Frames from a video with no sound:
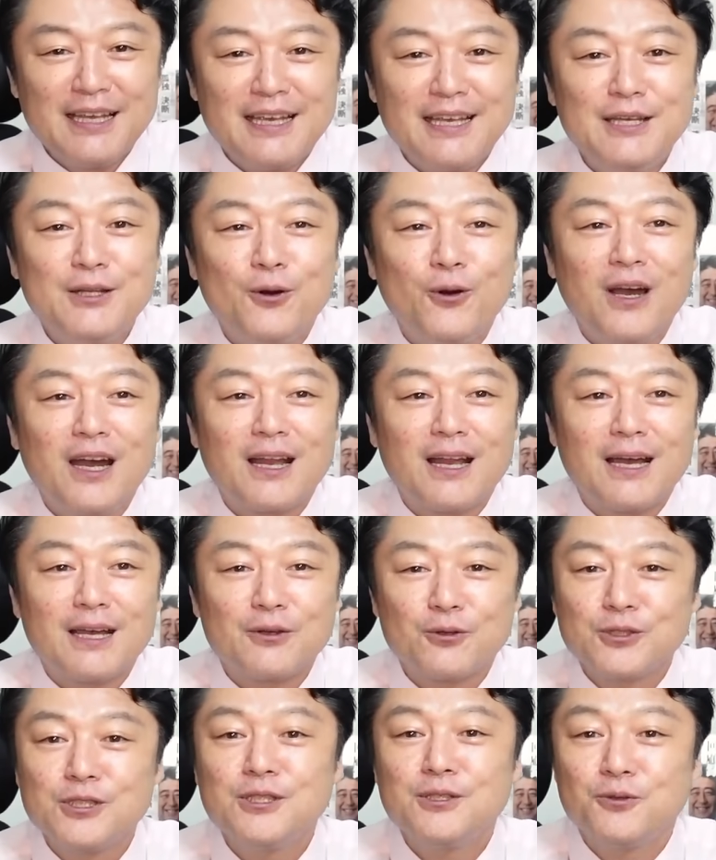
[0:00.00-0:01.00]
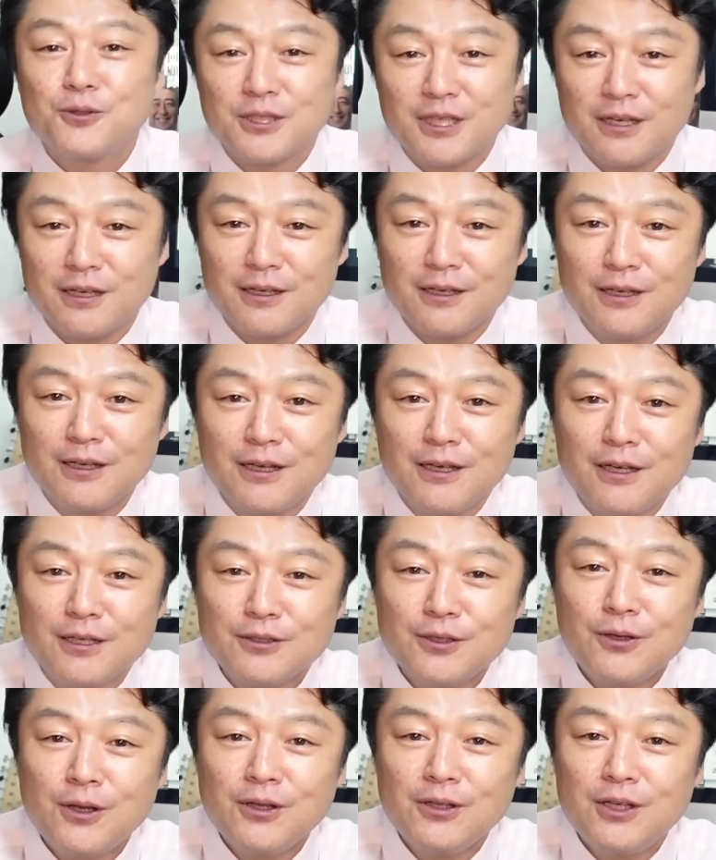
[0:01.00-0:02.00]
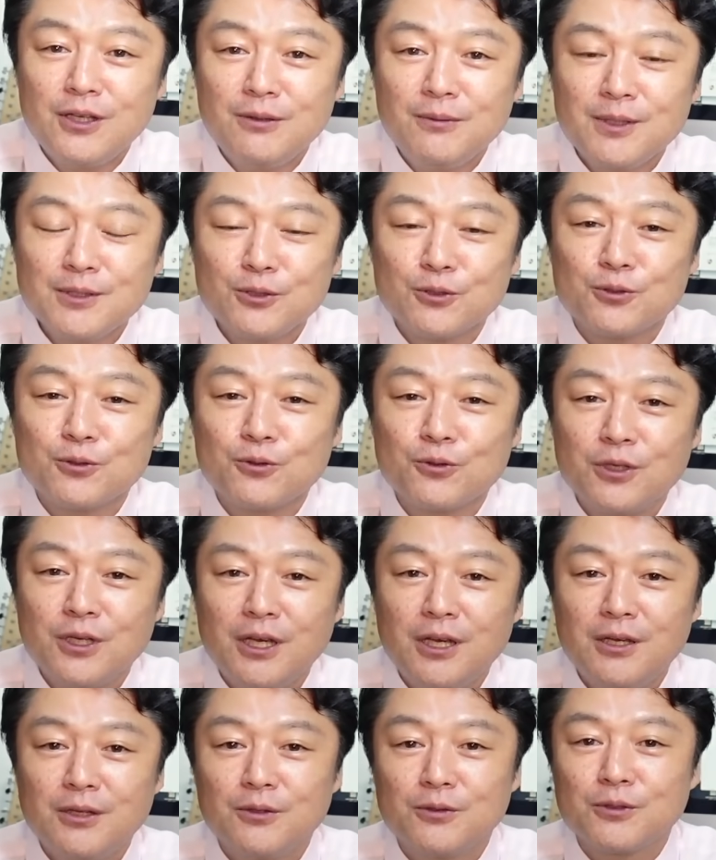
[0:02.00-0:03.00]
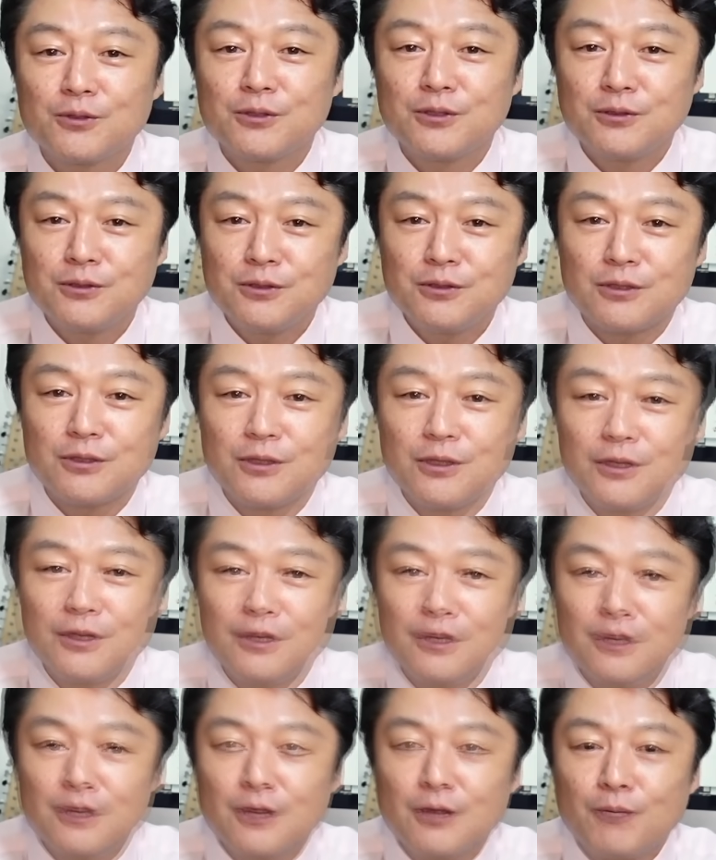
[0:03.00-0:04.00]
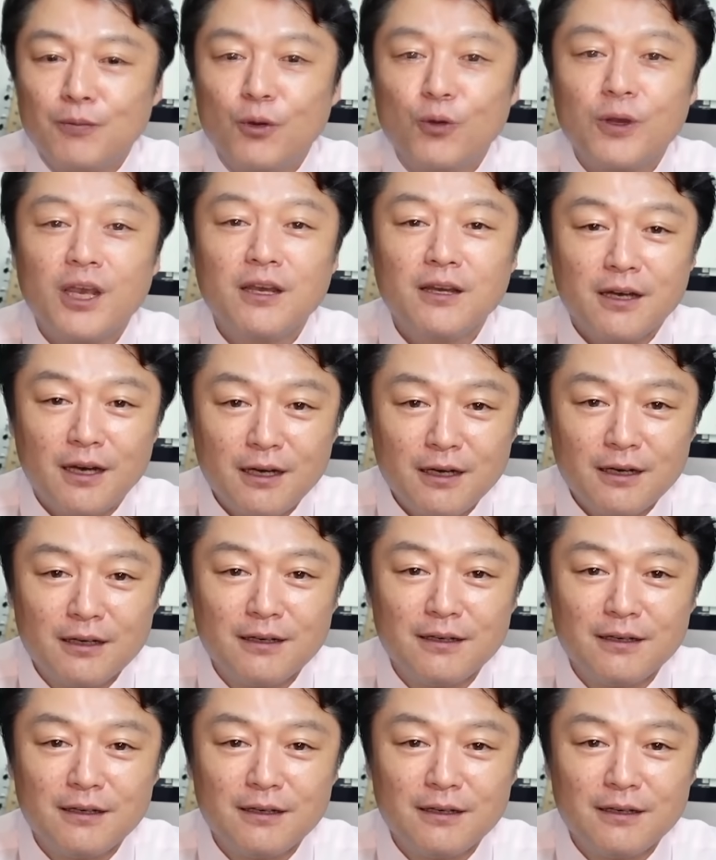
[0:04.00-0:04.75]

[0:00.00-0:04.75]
井ノ原快彦さんさらに言いますとその経緯を知る冒険家